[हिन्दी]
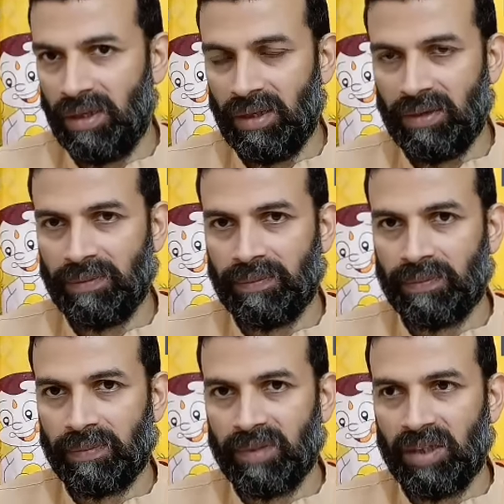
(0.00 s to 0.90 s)
हैं ये
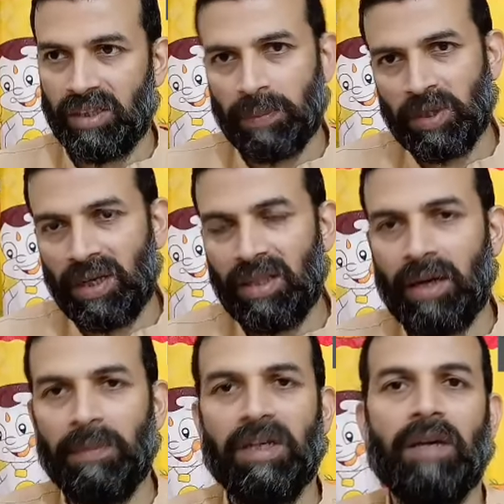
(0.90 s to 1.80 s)
सबसे ज़्यादा
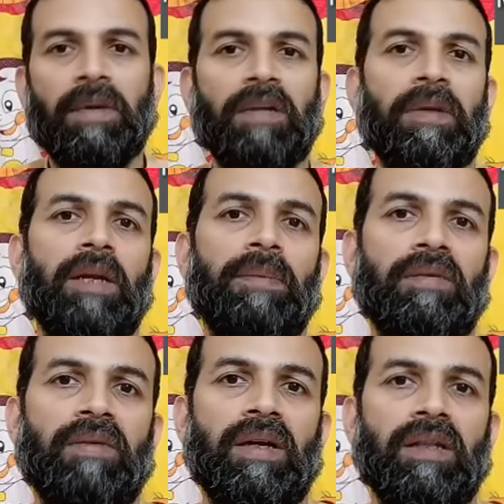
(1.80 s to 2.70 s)
हम इनके बारे में
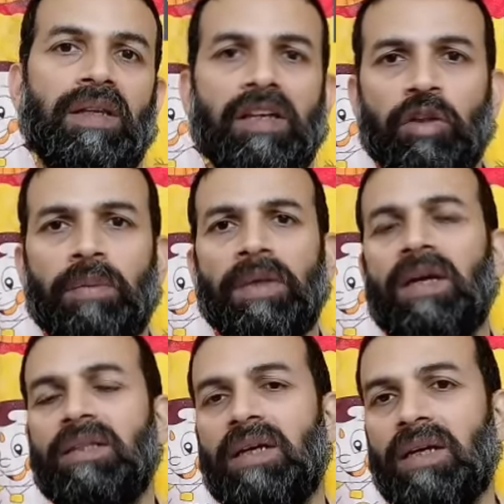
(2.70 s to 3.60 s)
लापरवाह रहते हैं ये तो हमें
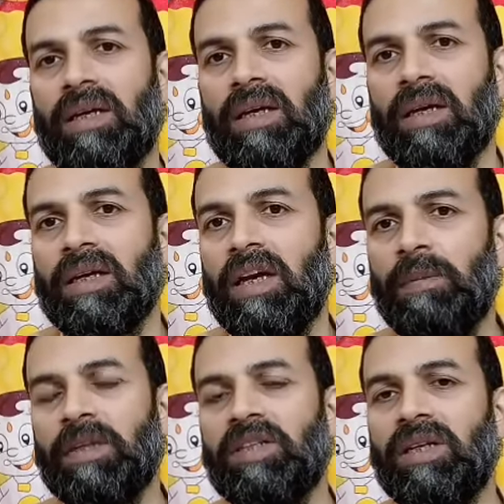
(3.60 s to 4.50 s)
आता है कई
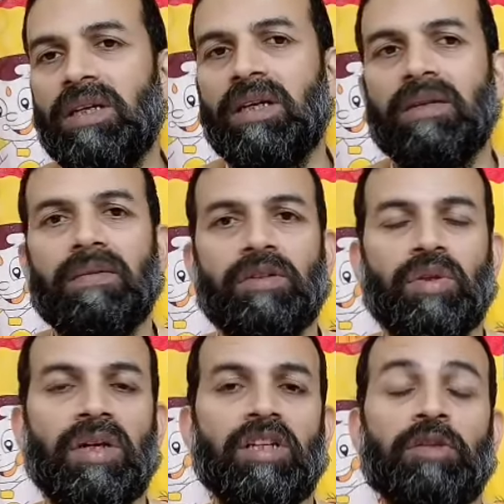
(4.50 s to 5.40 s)
बच्चे जो
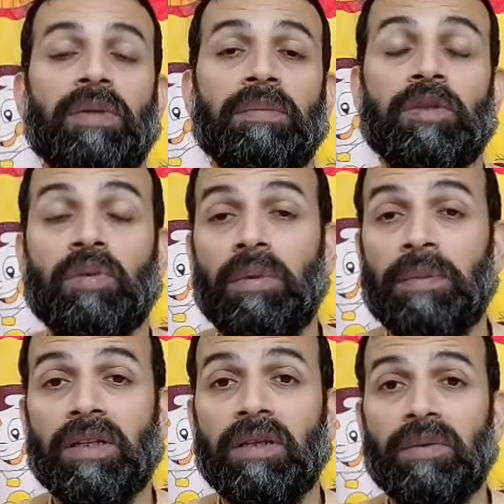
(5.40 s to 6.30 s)
इंग्लिश मीडियम स्कूल में
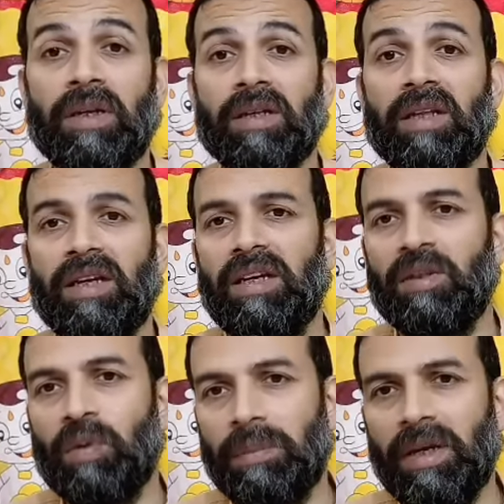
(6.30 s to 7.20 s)
पढ़ते हैं उन्हें लगता है ये
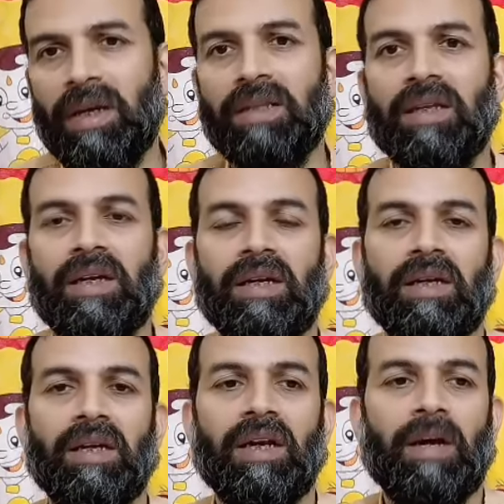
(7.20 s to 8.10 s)
तो हमें आता है
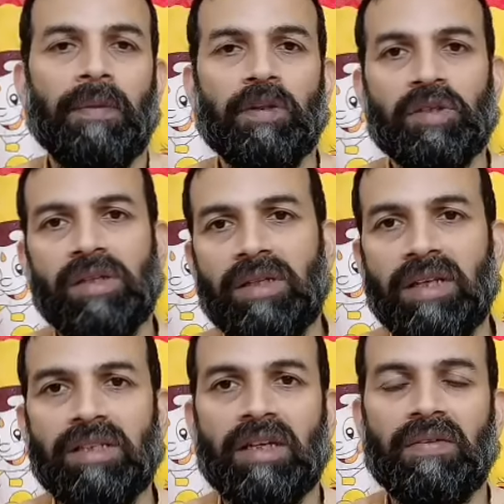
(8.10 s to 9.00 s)
हमें तो सर
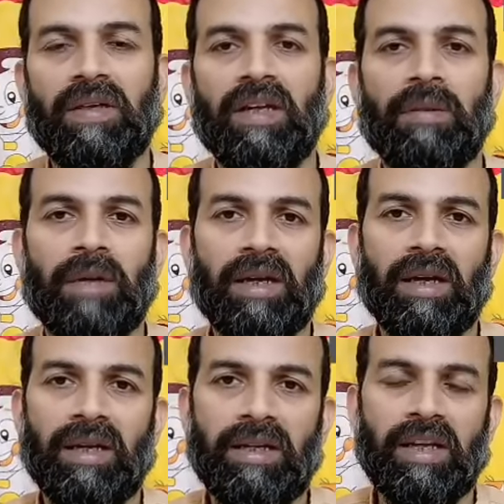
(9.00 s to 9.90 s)
टेंस करवाइए हमारे
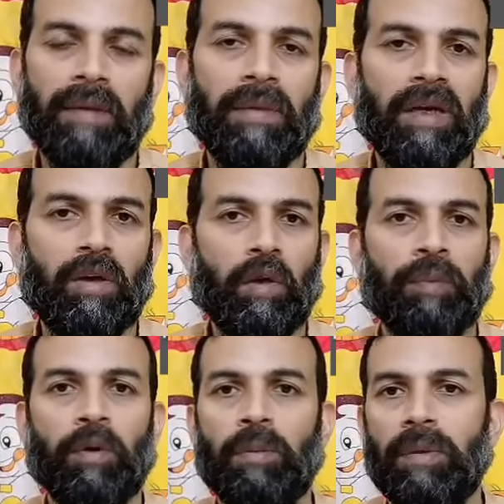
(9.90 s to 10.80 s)
यहाँ इंडिया में एक और
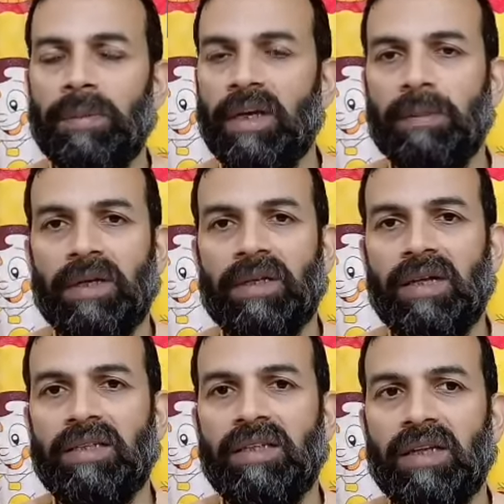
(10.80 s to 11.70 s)
प्रॉब्लम है एक
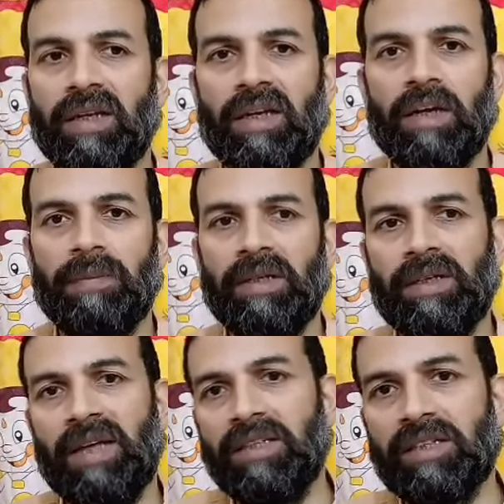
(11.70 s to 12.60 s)
मैंटेलिटी है कि हमें
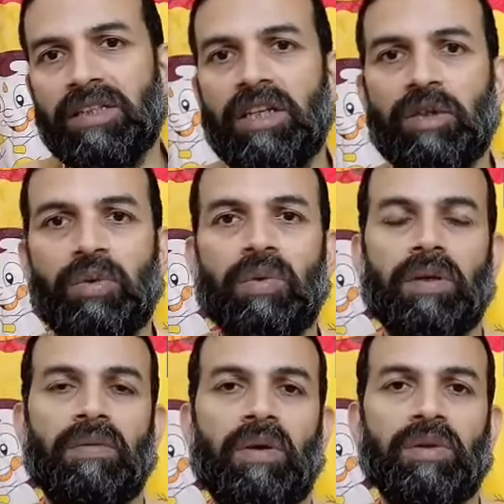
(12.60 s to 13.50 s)
टेंस से ही शुरू
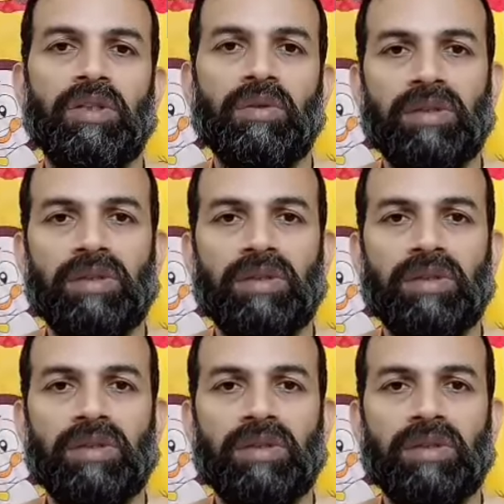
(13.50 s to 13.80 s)
करवाओ जी और